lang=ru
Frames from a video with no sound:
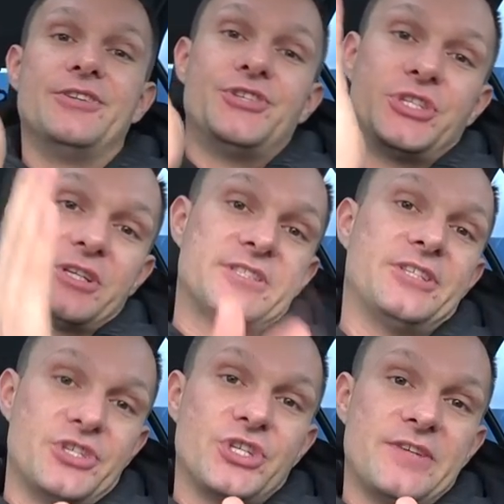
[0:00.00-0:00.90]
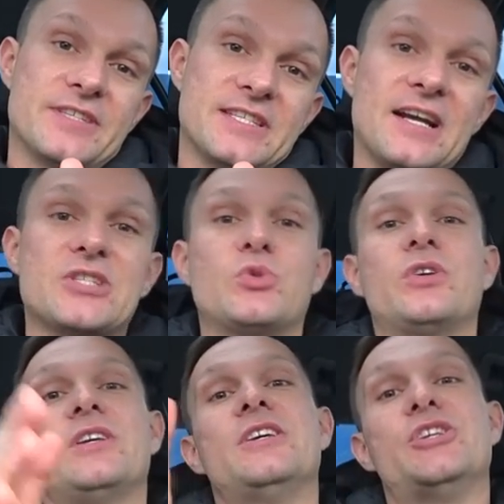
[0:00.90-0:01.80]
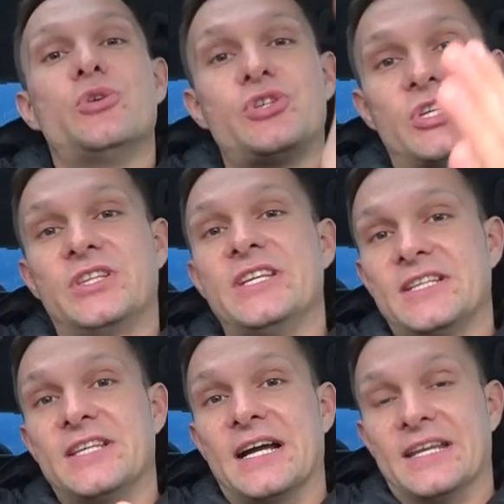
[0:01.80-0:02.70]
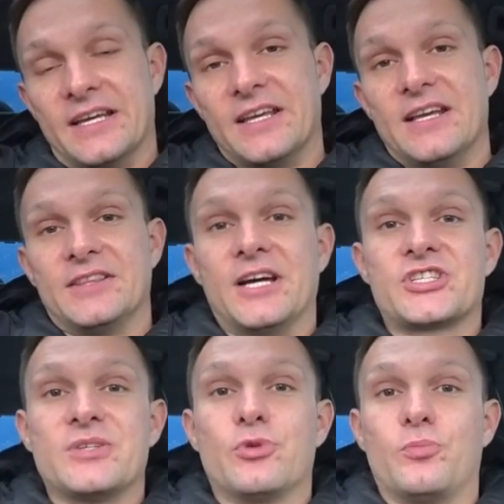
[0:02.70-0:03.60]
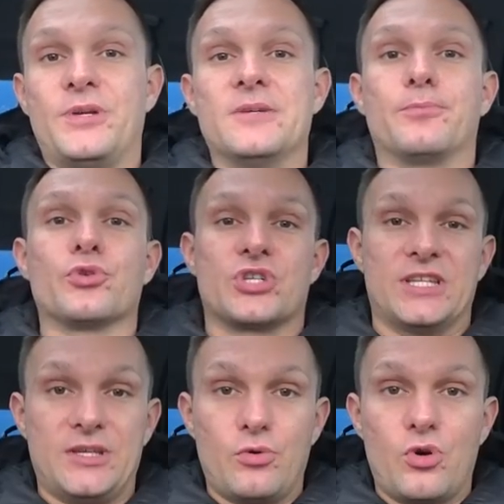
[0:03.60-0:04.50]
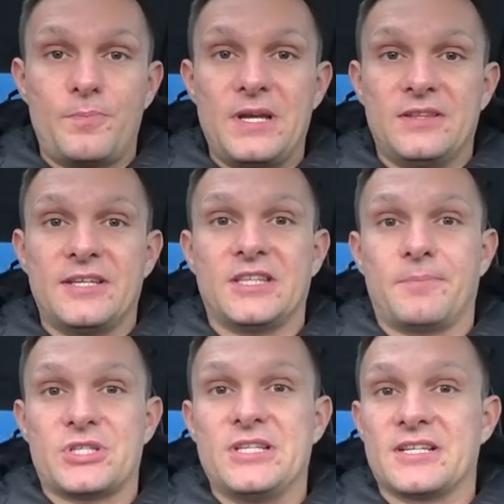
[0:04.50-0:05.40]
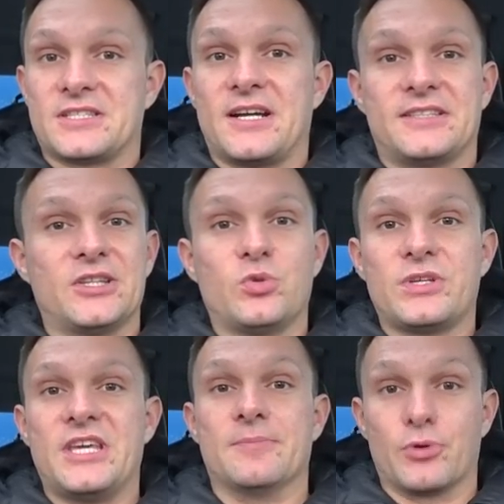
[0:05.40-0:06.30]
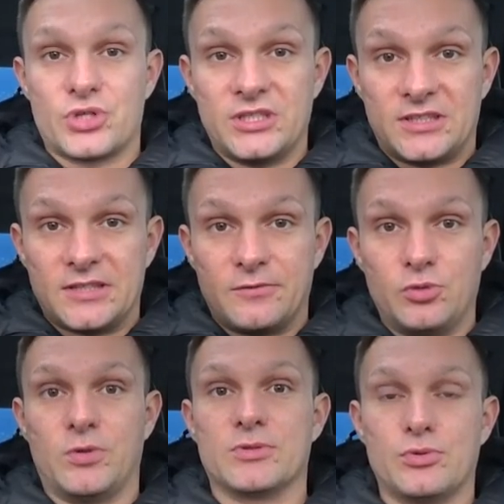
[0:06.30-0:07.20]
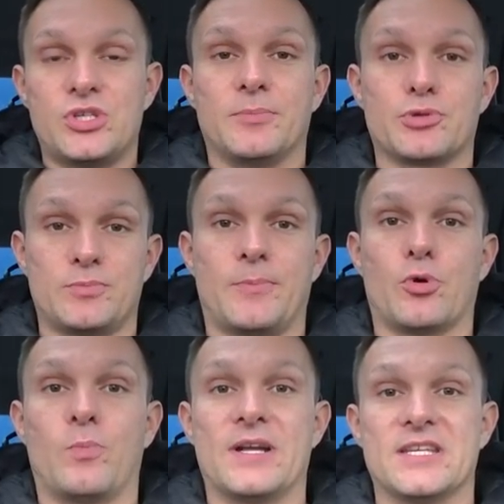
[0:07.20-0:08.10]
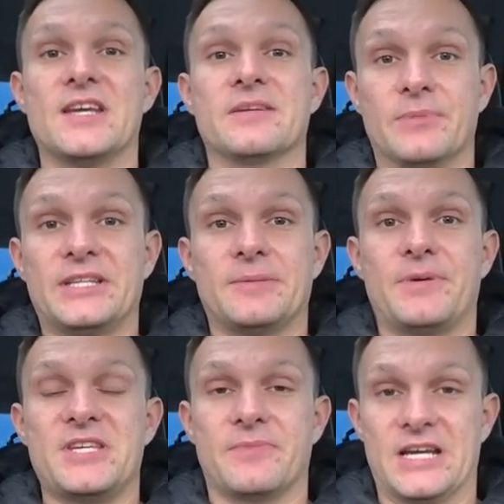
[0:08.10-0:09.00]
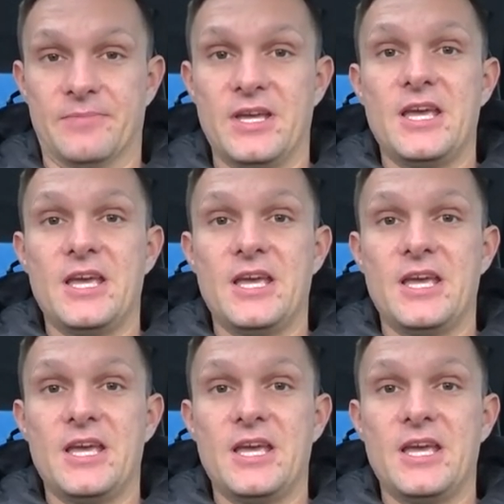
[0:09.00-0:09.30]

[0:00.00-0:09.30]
14 тысяч гривен сразу и еще 4 далее. Также мы купили пружины Opel, на это пошли растраты, но окей, пружины то в любом случае пришлось бы покупать, мы это понимаем.